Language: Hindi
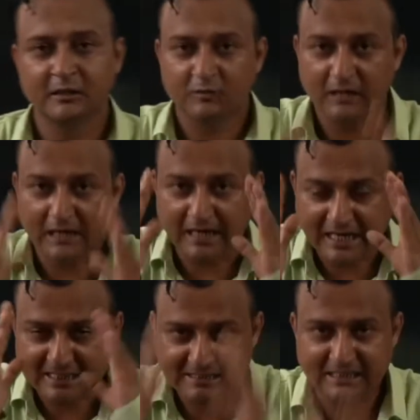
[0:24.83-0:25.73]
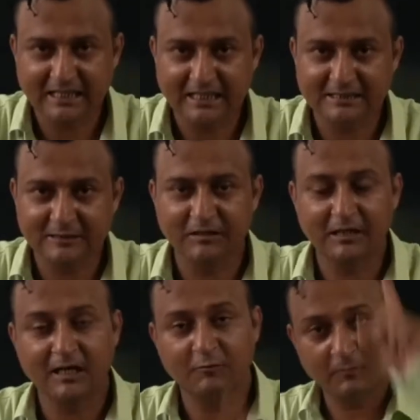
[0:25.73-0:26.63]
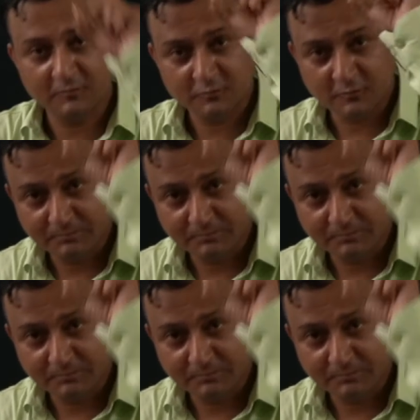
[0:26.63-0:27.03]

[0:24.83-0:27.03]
तो आज की क्लास से पहले आपको बच्चों